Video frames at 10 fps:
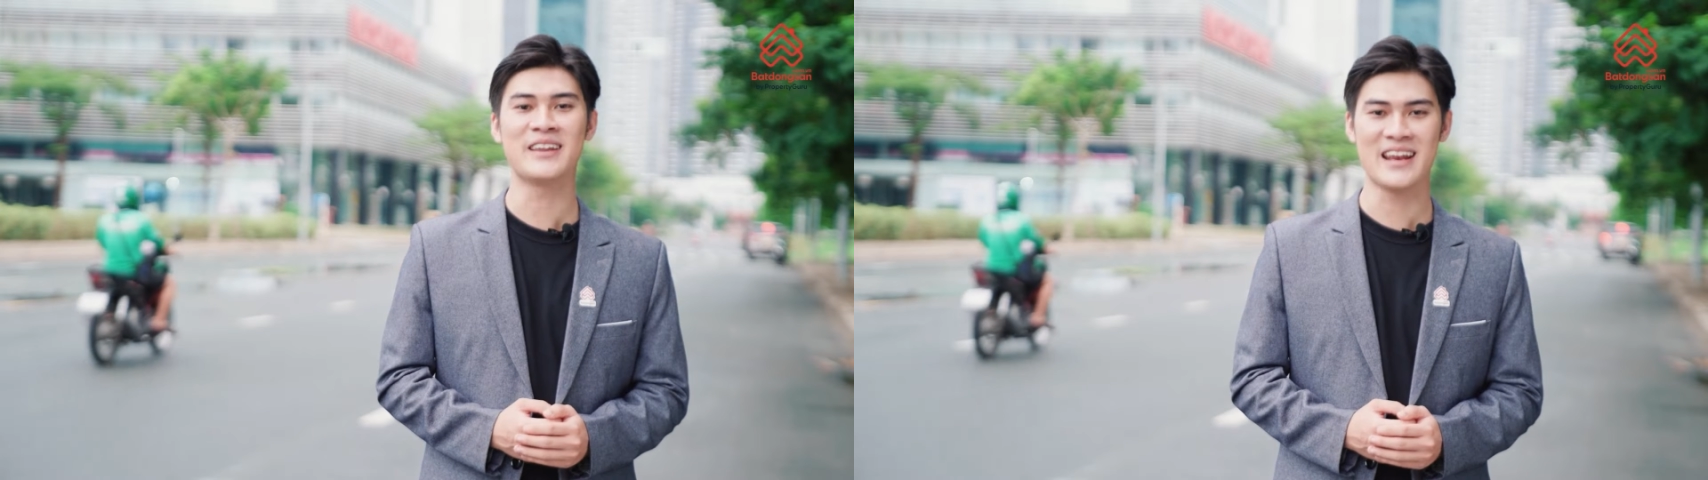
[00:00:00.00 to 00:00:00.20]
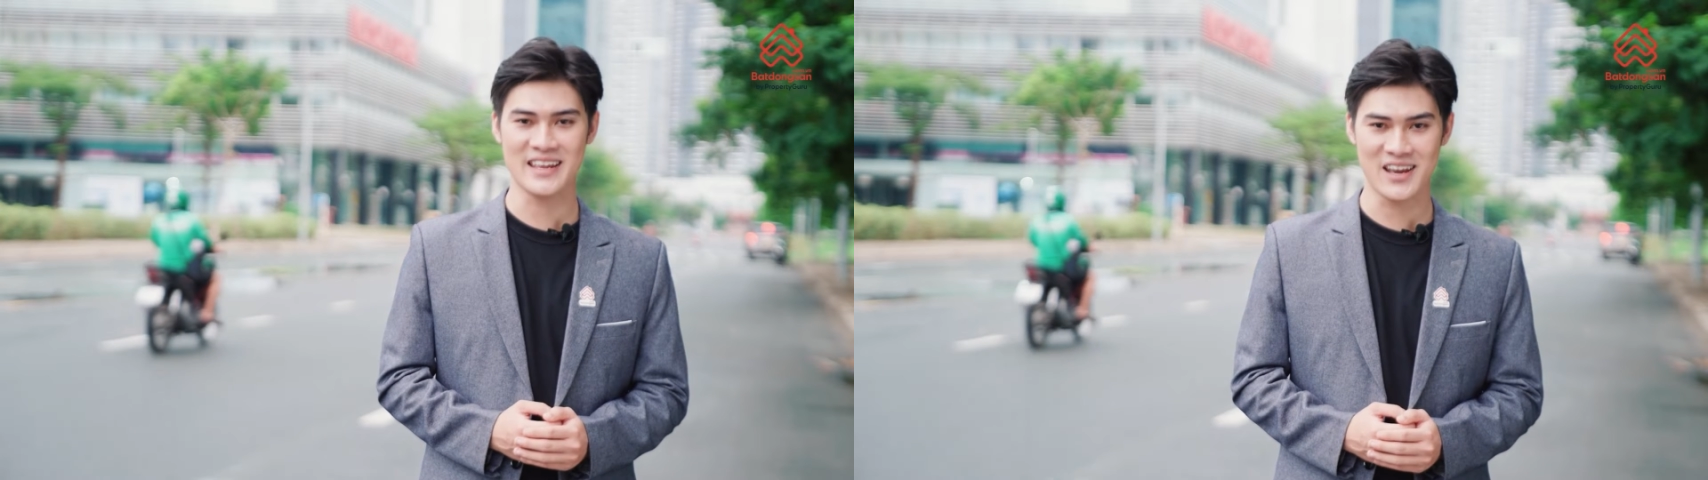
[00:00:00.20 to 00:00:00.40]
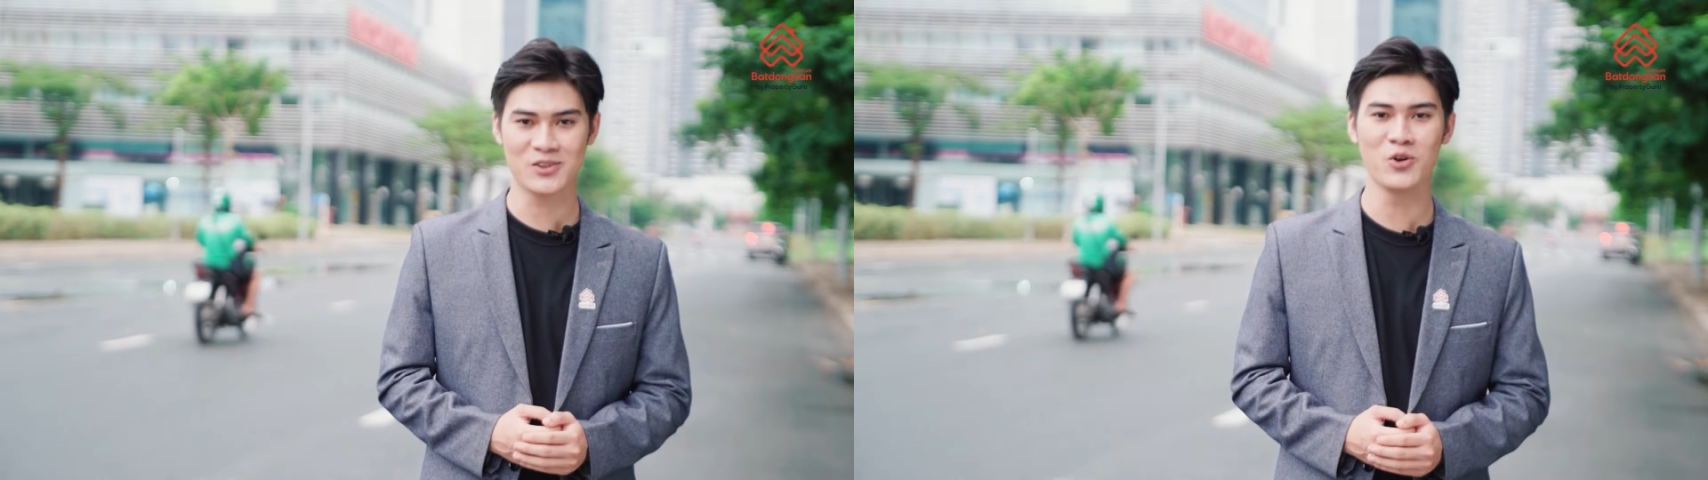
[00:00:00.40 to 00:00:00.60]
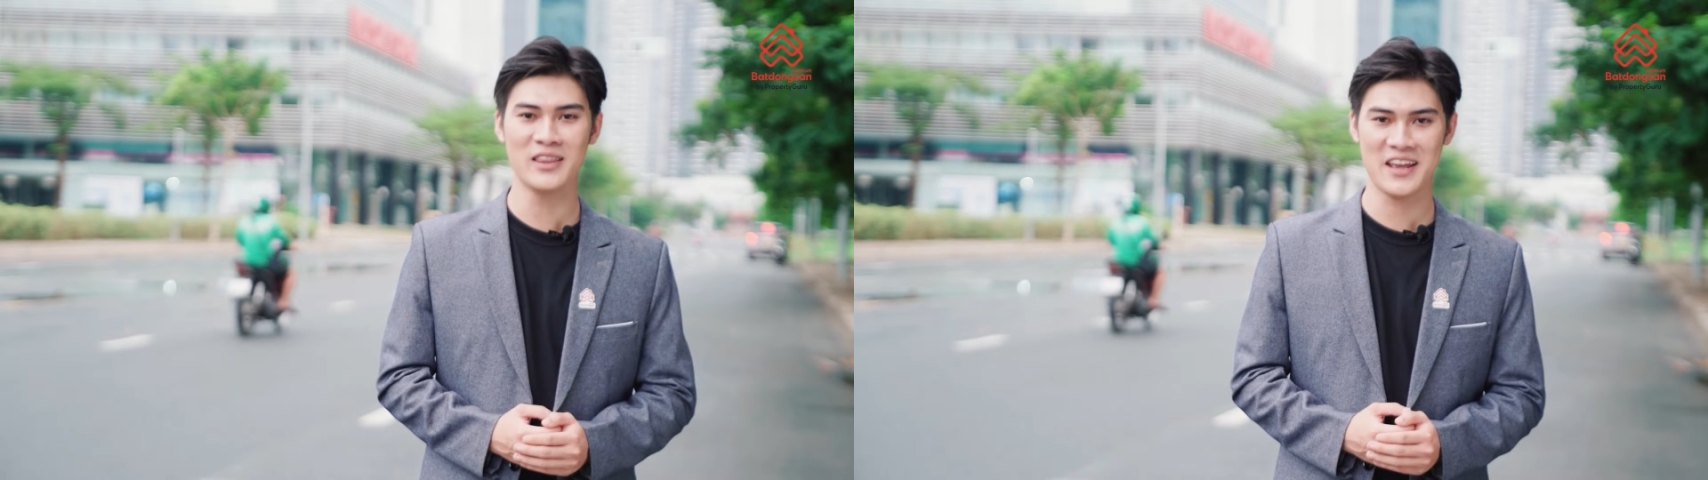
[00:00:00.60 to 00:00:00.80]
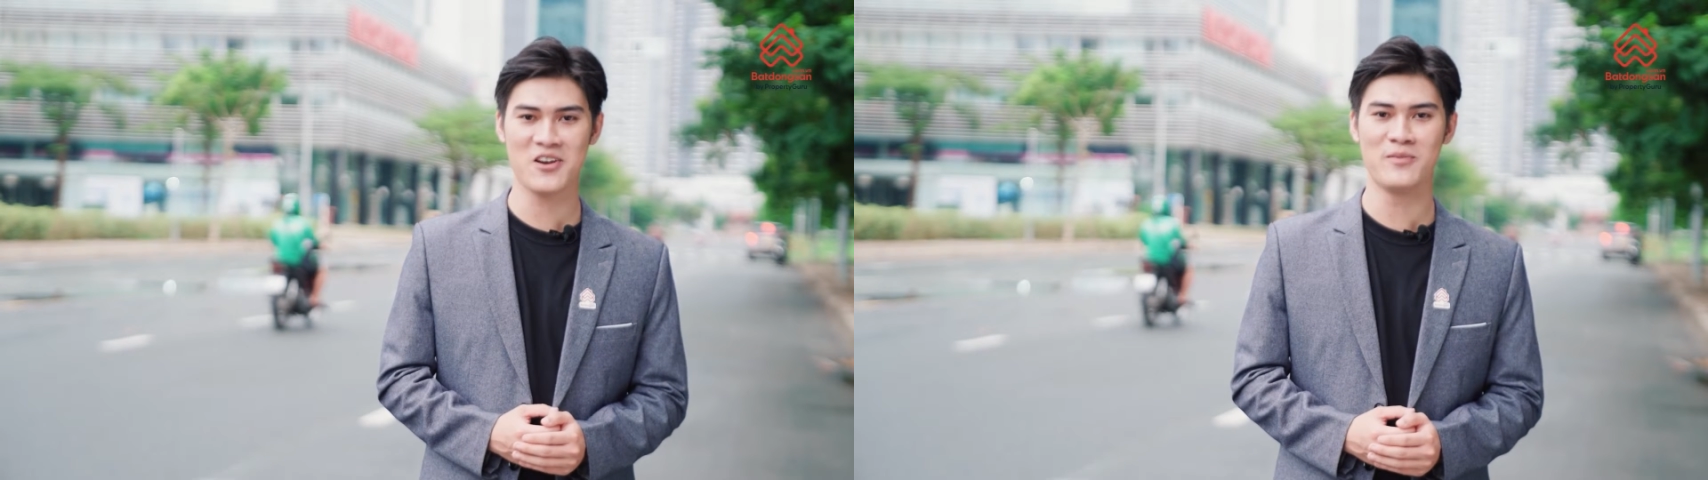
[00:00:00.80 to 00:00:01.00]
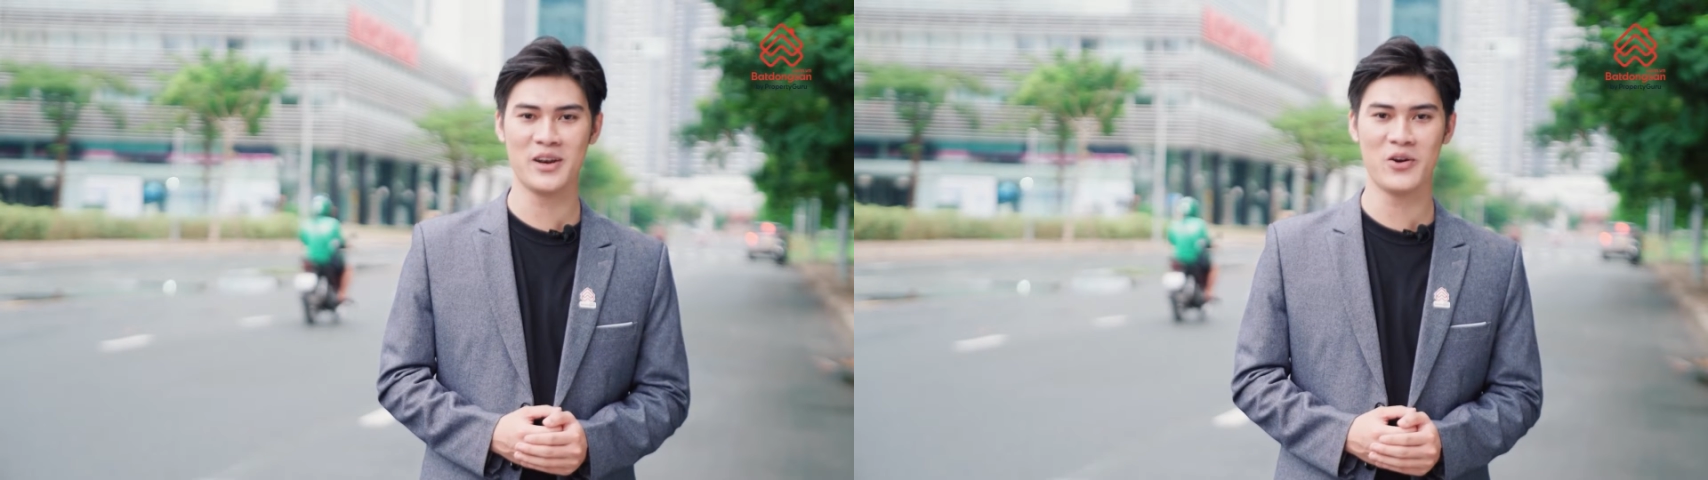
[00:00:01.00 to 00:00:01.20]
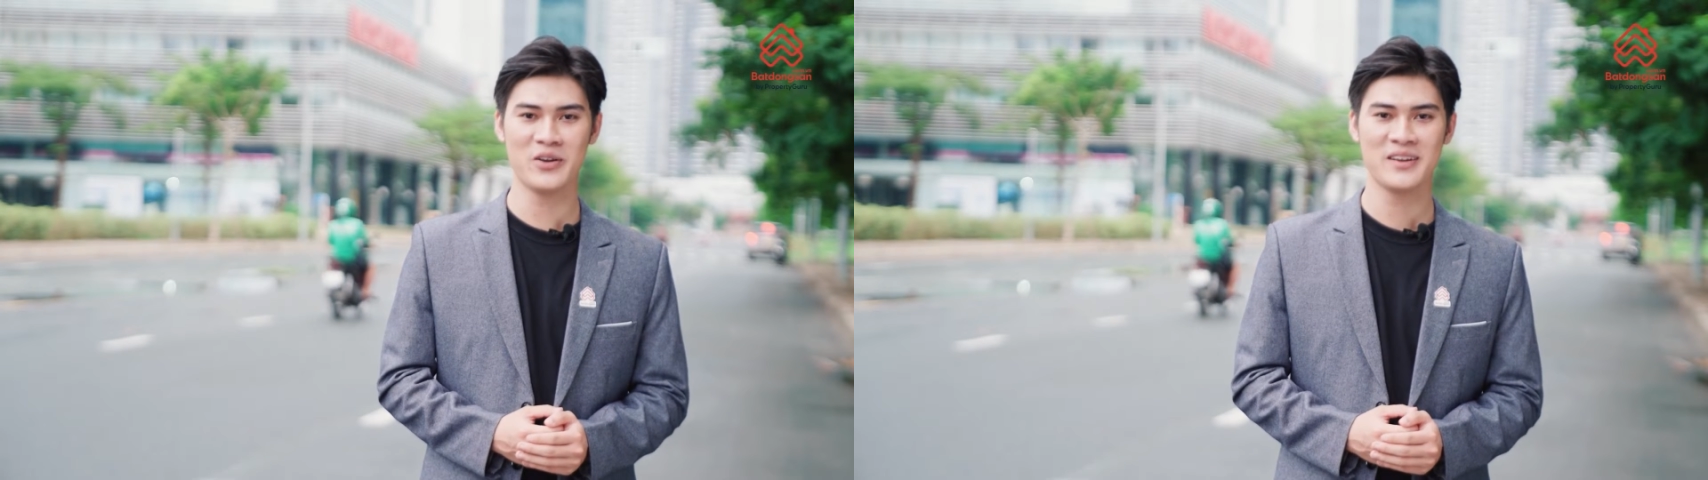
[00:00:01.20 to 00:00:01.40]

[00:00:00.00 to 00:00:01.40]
thì là do túi tiền của mình thôi.